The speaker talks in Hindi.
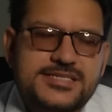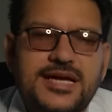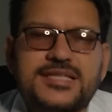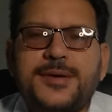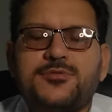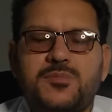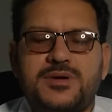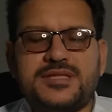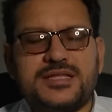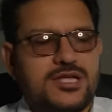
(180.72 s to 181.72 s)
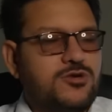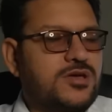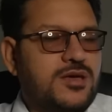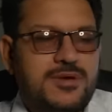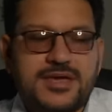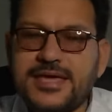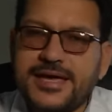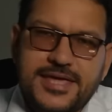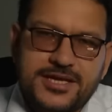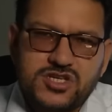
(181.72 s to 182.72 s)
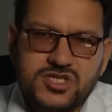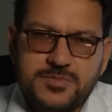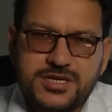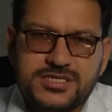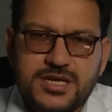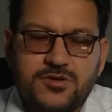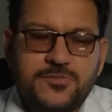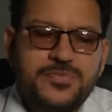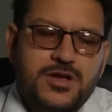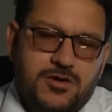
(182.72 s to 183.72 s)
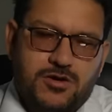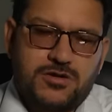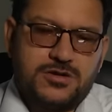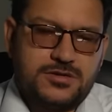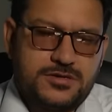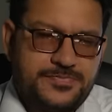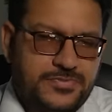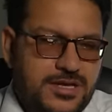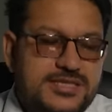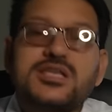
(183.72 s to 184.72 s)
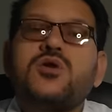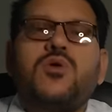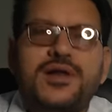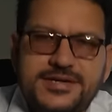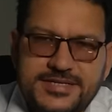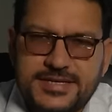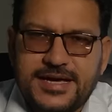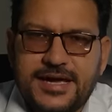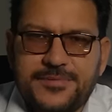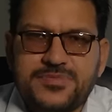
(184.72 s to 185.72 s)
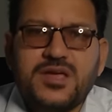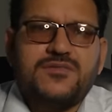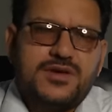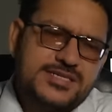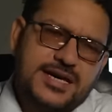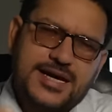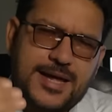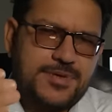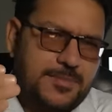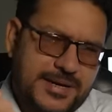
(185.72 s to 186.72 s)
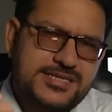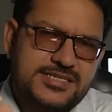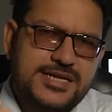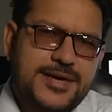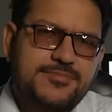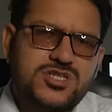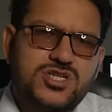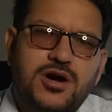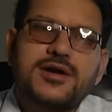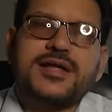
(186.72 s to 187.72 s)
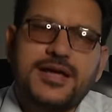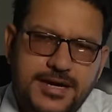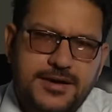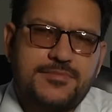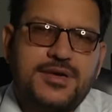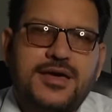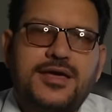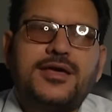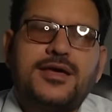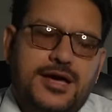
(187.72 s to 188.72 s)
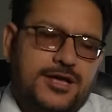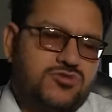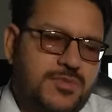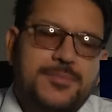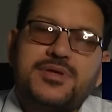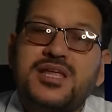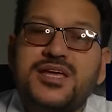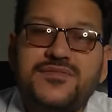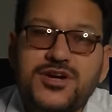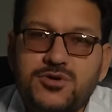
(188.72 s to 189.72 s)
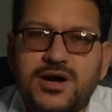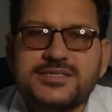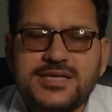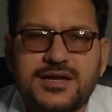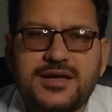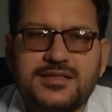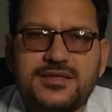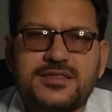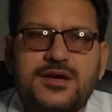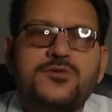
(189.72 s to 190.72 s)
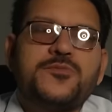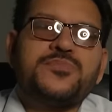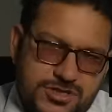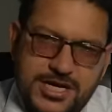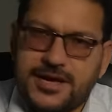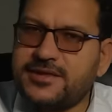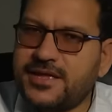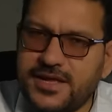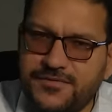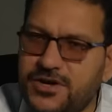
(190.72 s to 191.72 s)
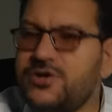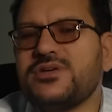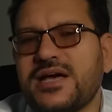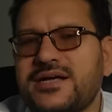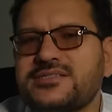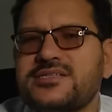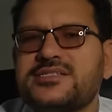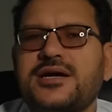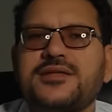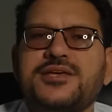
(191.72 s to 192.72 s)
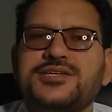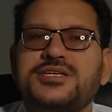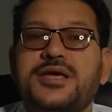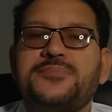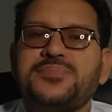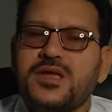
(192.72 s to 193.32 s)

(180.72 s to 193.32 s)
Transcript: के साथ आपको बताता हूँ कि मैं क्या क्या चीज़ बेचता हूँ और इसकी क्वालिटी क्या है वैसे अगर आपके पास टाइम शॉर्ट है कम है तो मैं आपके लिए वीडियो आसान कर देता हूँ शहद के लिए वीडियो यहाँ से स्टार्ट कीजिए